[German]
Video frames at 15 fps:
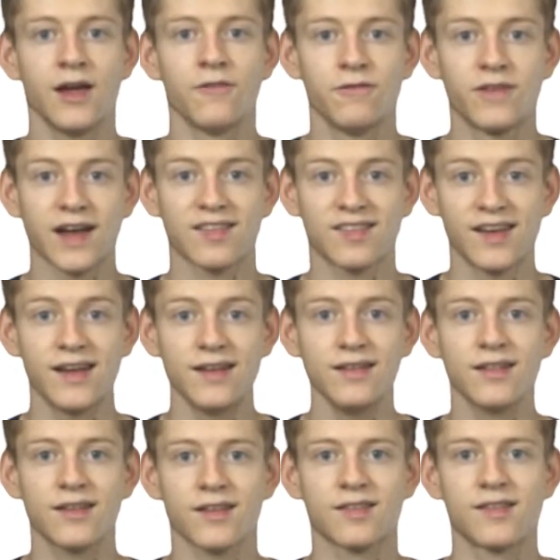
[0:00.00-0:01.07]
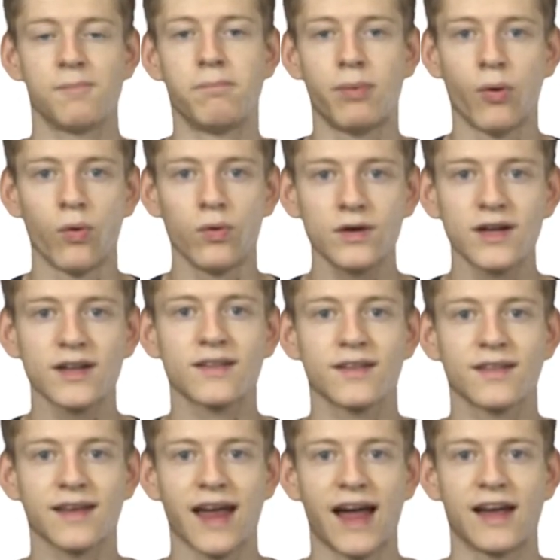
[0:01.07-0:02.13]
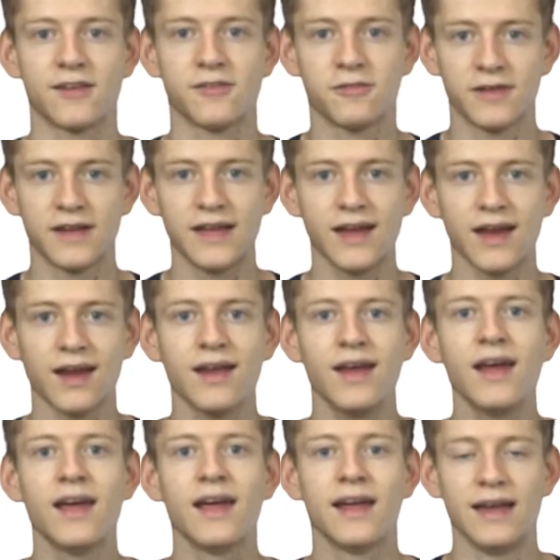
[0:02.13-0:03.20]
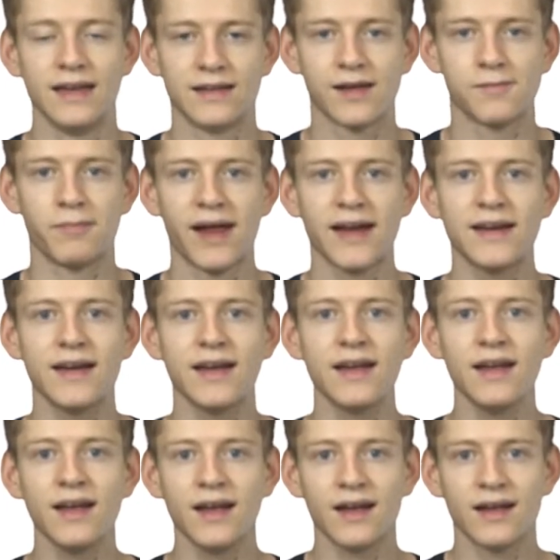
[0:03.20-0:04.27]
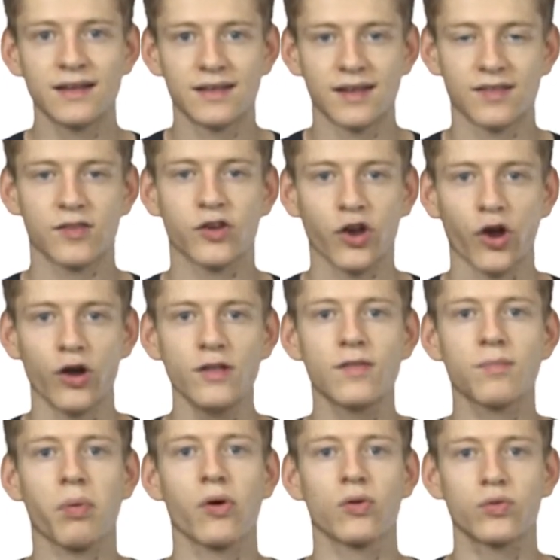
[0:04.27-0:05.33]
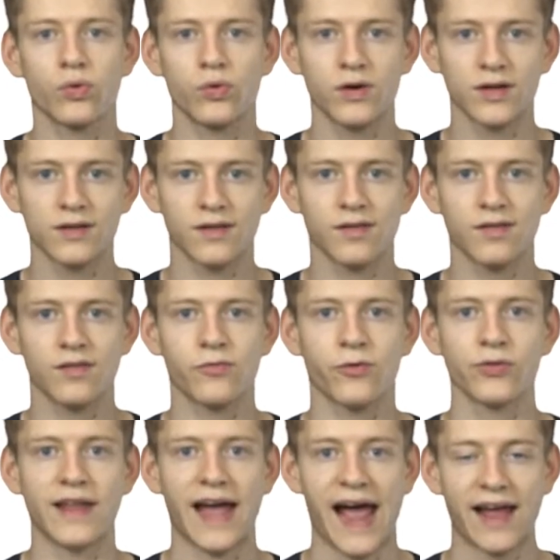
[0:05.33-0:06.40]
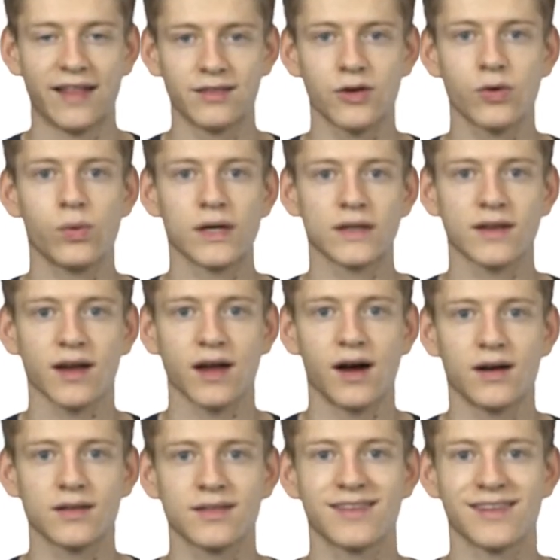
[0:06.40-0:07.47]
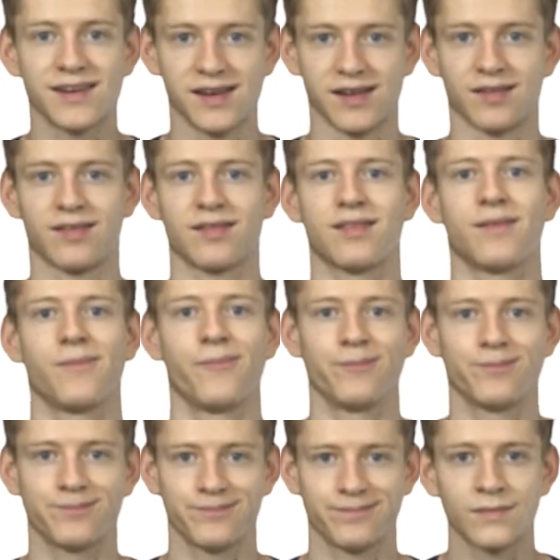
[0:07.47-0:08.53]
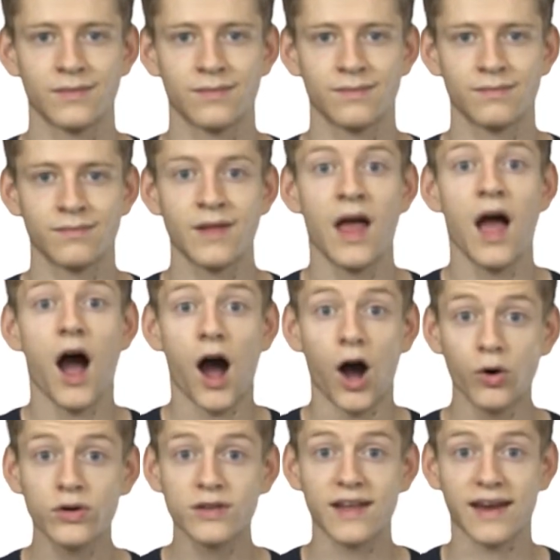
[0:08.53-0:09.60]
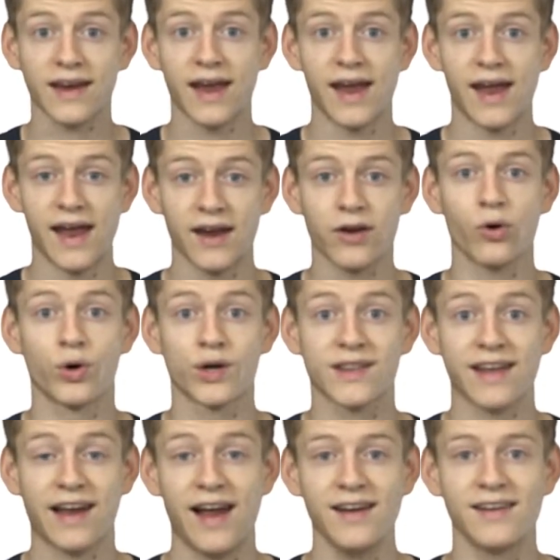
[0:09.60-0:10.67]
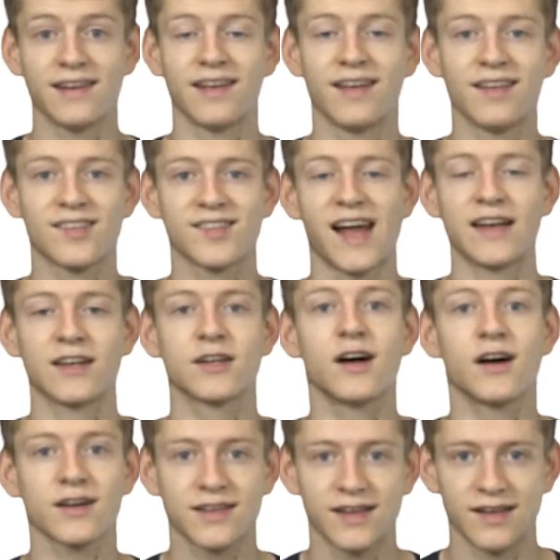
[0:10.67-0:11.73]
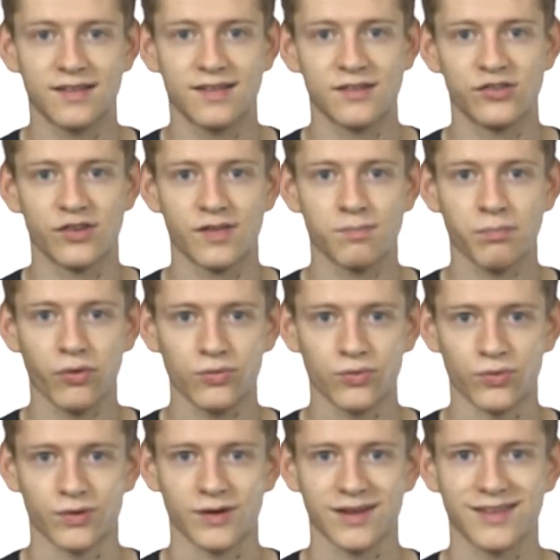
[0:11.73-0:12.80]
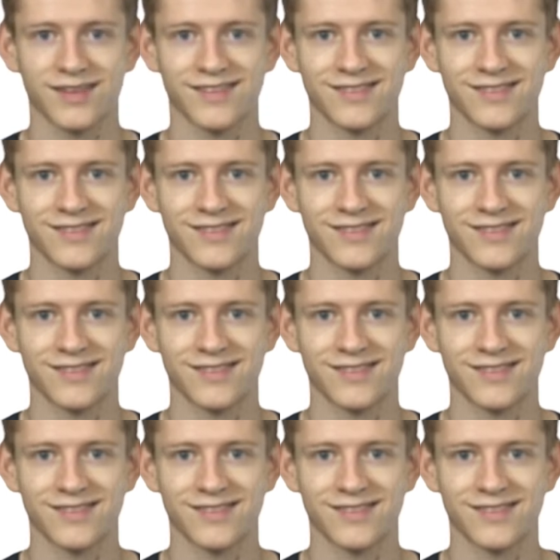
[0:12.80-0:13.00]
Wir sehen, dass der Punkt 3, 4 in der Menge des Kreuzproduktes von n ist. Auch der R hoch 3 ist ein kartesisches Produkt.